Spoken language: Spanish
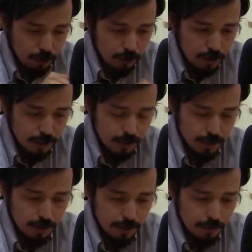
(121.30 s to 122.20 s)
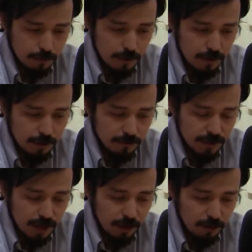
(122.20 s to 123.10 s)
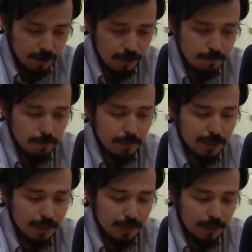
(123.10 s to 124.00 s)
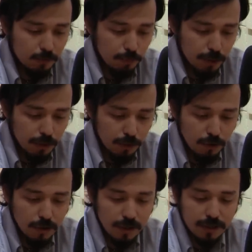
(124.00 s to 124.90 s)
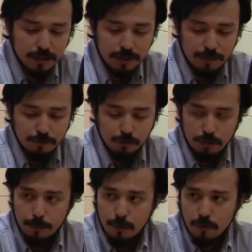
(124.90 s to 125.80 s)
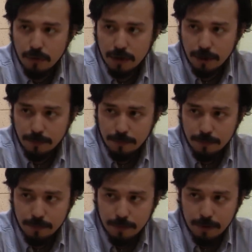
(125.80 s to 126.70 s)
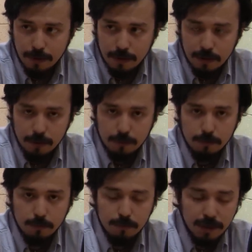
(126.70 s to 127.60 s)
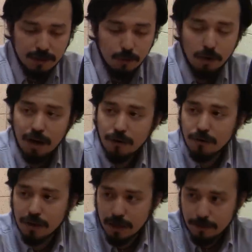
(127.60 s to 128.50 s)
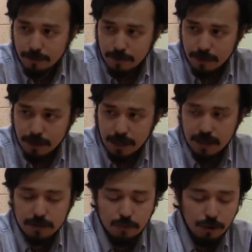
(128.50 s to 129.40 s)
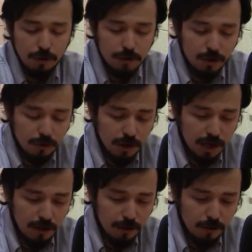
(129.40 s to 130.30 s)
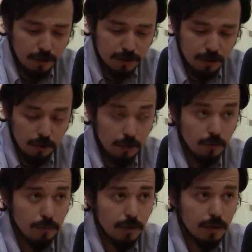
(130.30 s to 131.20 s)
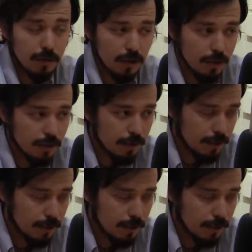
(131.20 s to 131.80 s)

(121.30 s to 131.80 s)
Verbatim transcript: condena, una vez ratificada la condena, él pasa a estar suspendido de ejercer funciones públicas mientras dura la condena. Y, el sumario interno de Carabineros que salió en el 2010